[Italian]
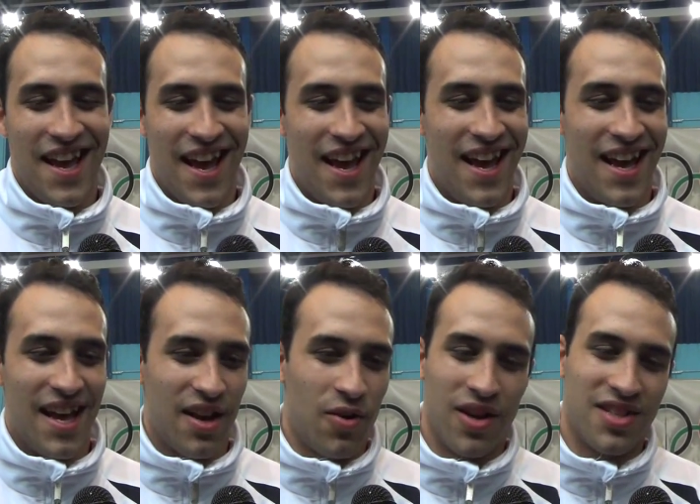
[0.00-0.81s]

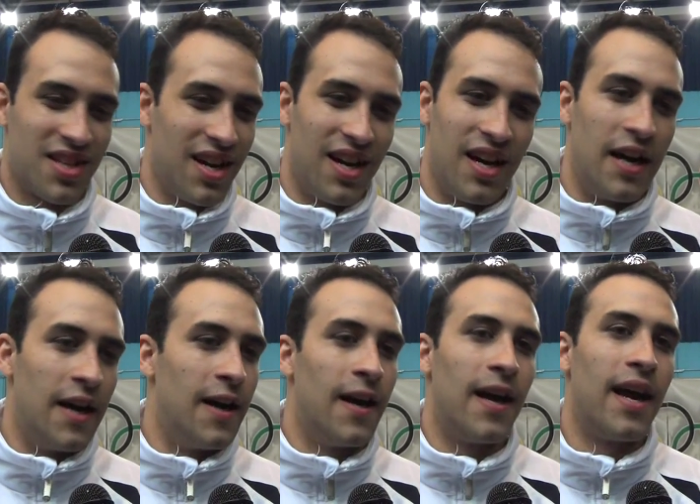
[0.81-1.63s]
Eh,
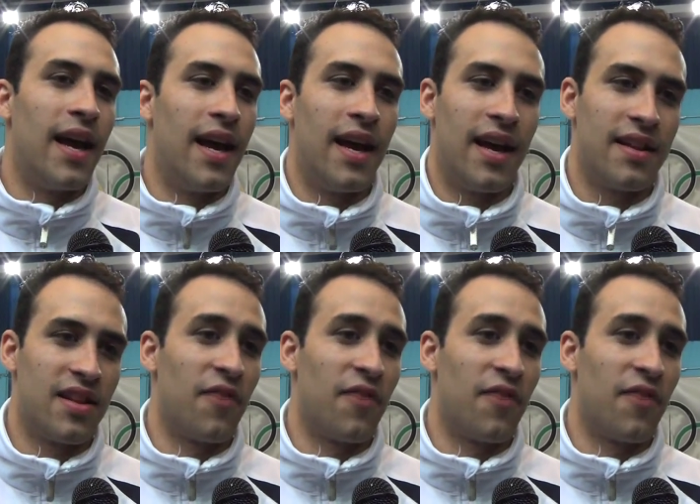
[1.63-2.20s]
questa è